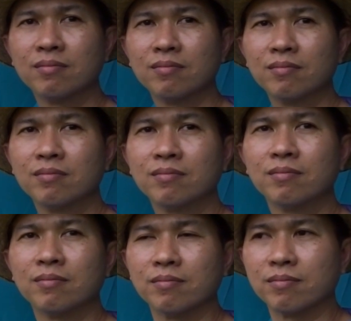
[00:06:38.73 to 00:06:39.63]
ก็ได้
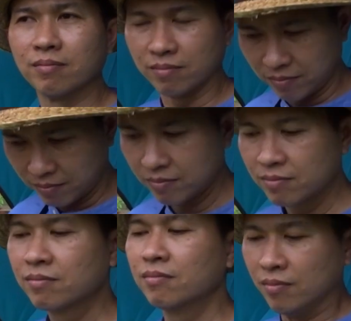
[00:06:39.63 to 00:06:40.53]
เช่นกัน
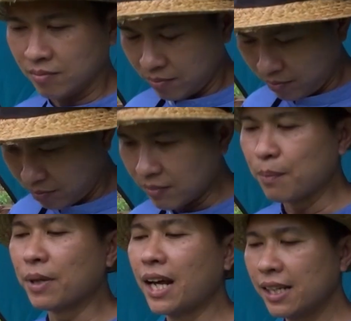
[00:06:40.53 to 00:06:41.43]
เป็น
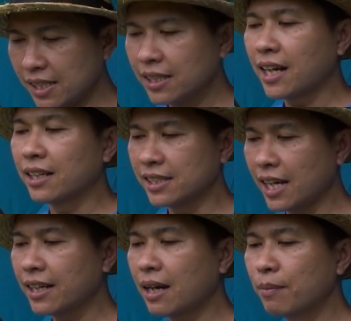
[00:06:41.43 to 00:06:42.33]
ไปได้เช่นกันใช่
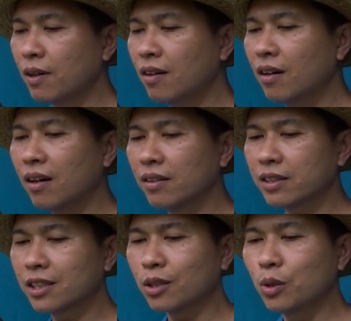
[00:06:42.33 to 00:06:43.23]
ครับแล้วก็
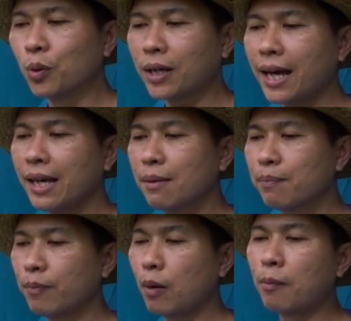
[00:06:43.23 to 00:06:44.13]
อยู่ใกล้
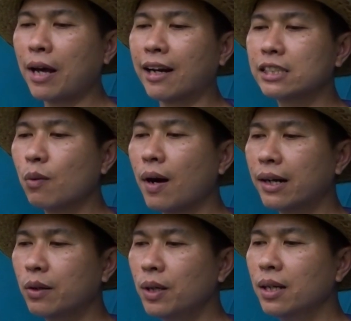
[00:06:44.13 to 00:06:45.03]
พระบรมมหาราชวัง
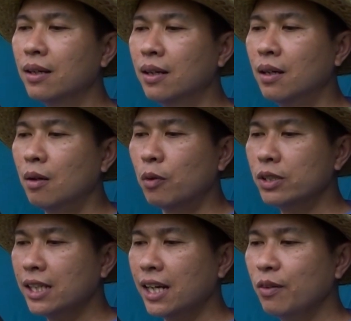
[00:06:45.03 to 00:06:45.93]
ด้วยเพราะ
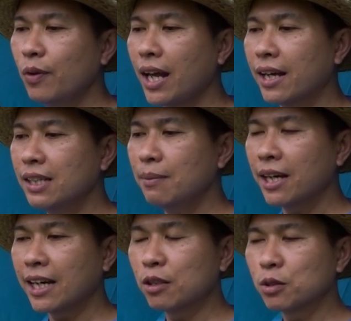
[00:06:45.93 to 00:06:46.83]
ฉะนั้นเวลาที่พระเอ
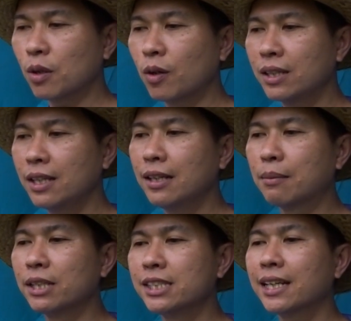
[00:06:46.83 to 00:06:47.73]
กาทศรสคิดถึง
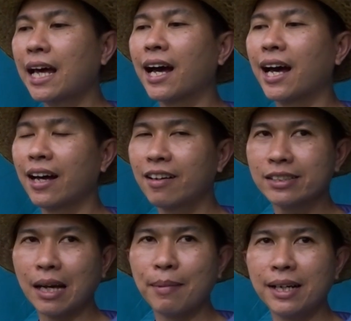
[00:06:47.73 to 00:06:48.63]
พระเชษฐาก็
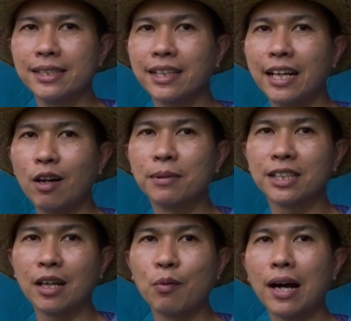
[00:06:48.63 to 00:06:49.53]
สามารถที่เสด็จออกมา
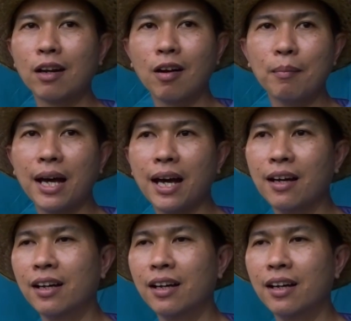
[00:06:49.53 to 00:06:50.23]
จากในวังแล้วก็มา